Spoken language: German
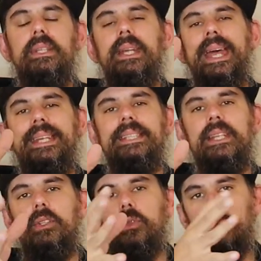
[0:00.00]
nicht
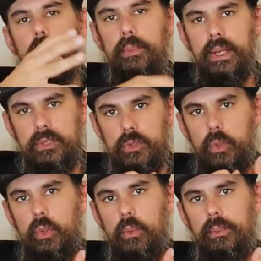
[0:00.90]
rechtzeitig zu unserem Kompressor
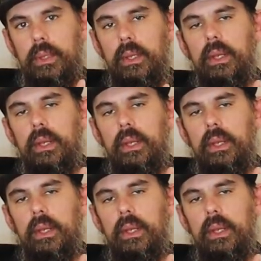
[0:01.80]
zurückkommt.